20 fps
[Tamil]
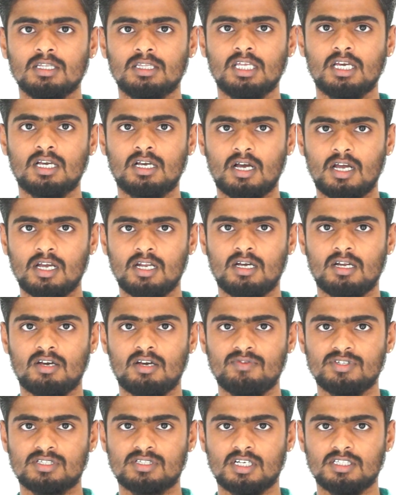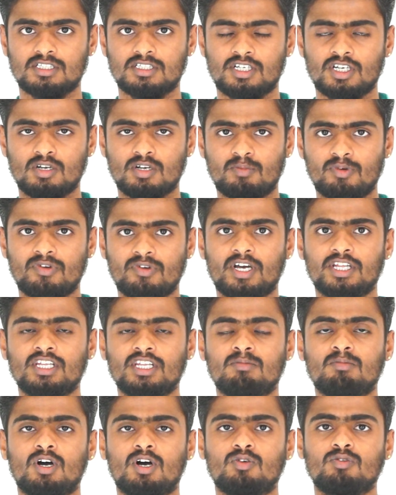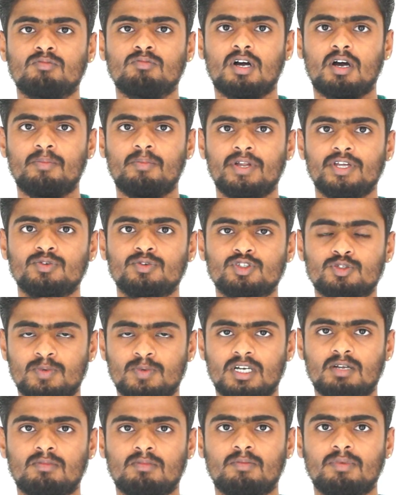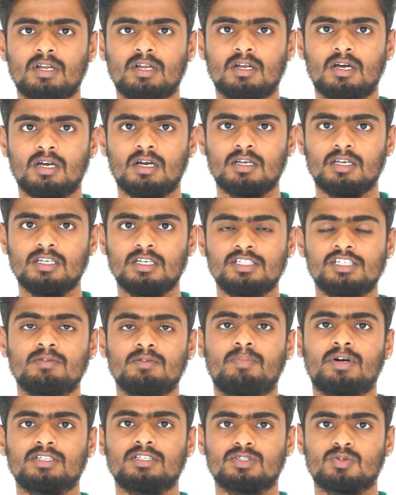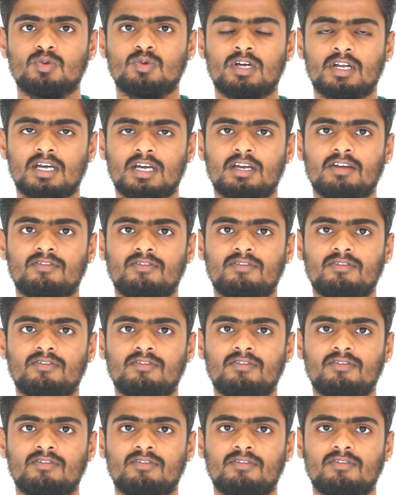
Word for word: திக் ஆயிலுக்கெல்லாம் விஸ்காசிட்டி ரொம்பவே அதிகமாகும் அப்படி யூஸ் பண்ணோம் அப்படின்னா இன்ஜின் பார்ட்ஸ்குள்ளார